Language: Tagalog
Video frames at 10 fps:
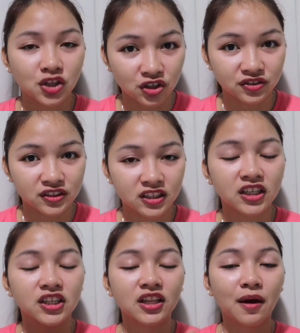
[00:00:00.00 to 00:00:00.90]
Yun,
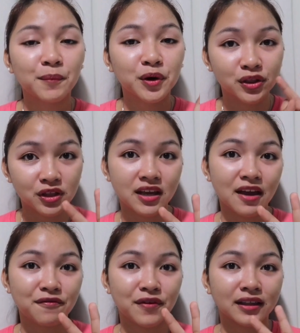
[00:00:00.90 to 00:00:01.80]
number
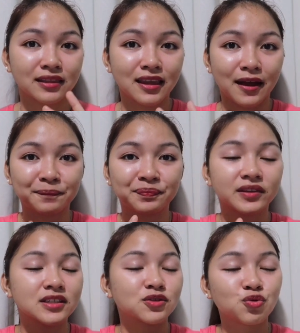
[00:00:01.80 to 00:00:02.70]
three effect niya,
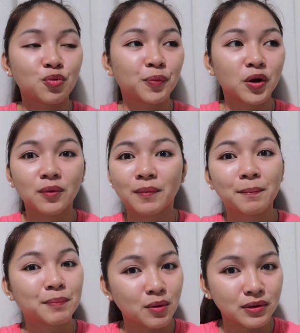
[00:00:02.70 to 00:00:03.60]
super
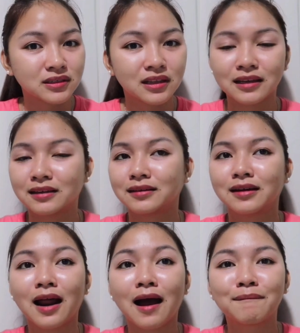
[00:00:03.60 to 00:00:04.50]
magpawis, like,
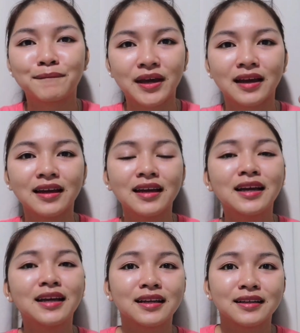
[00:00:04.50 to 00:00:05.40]
grabe
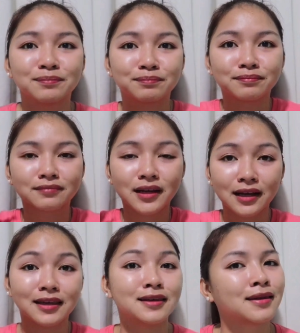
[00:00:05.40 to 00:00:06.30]

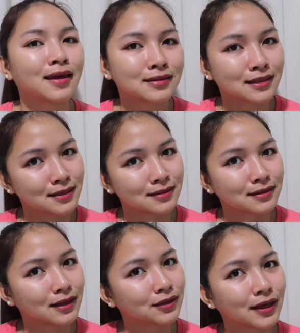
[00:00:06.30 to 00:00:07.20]
ang init,
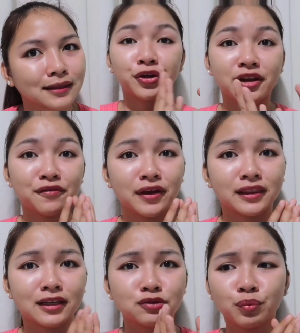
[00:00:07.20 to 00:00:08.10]
sis. Ganyan. Third
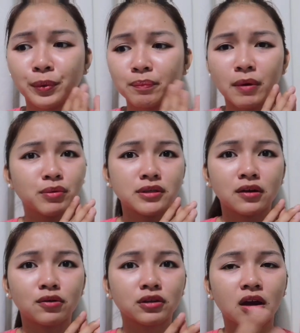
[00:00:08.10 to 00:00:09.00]
effect niya, super
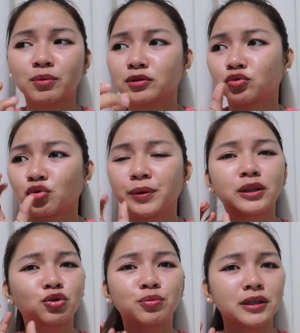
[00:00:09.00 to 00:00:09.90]
pawis ako, tapos
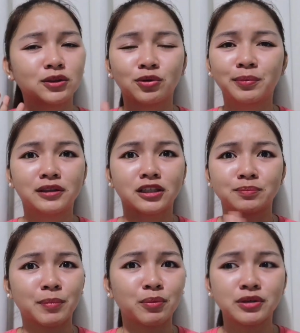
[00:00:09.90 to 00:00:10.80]
tubig, tubig, tubig,
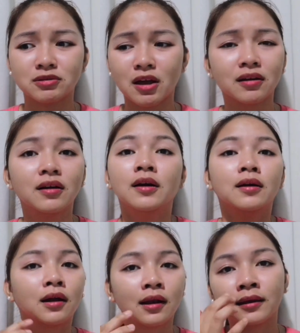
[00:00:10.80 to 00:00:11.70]
tapos pawis tang,
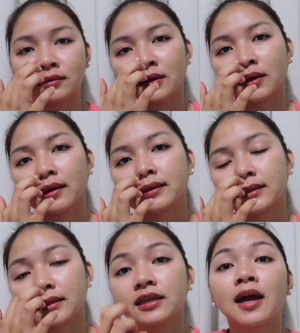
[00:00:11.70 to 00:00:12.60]
like,
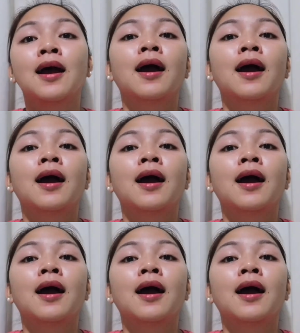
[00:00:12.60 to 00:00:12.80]
sis.